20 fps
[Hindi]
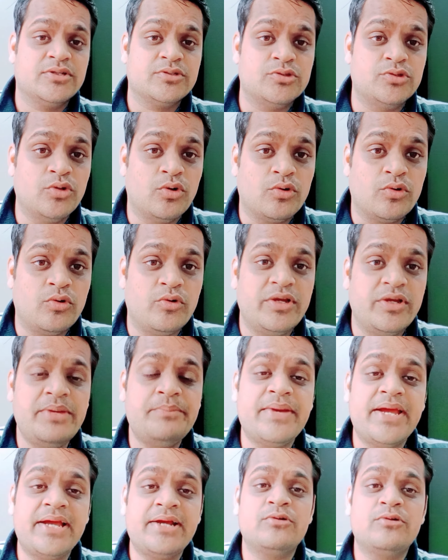दोनों ही
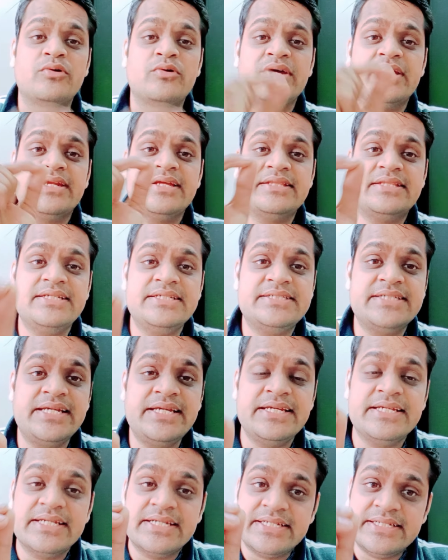बैंकों के नतीजे
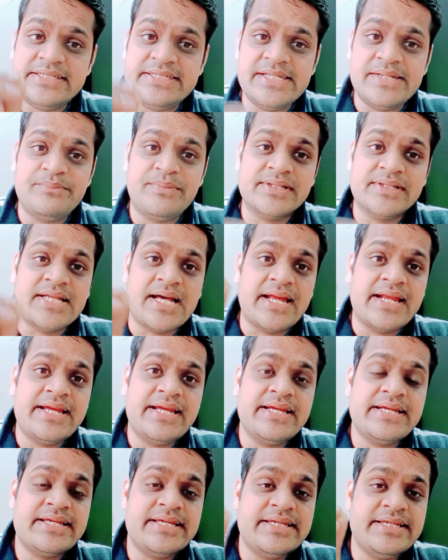ये बता
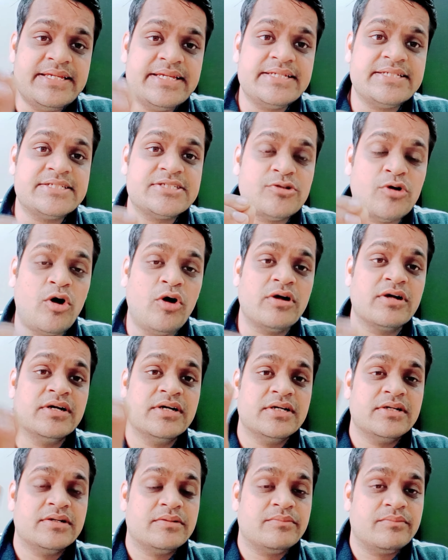रहे हैं कि ये स्टॉक
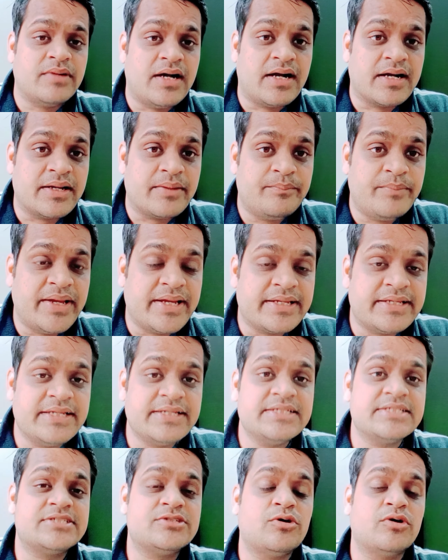अगर
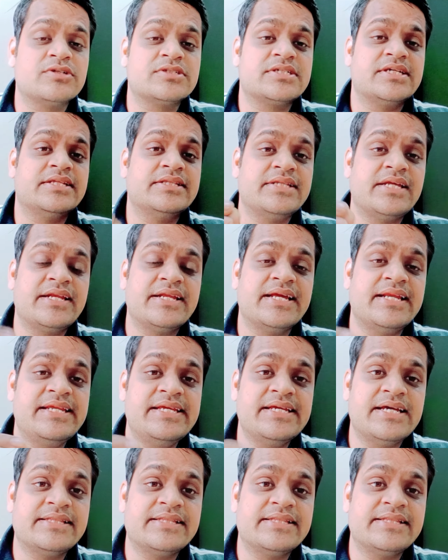बैंकिंग स्टॉक्स के अंदर रैली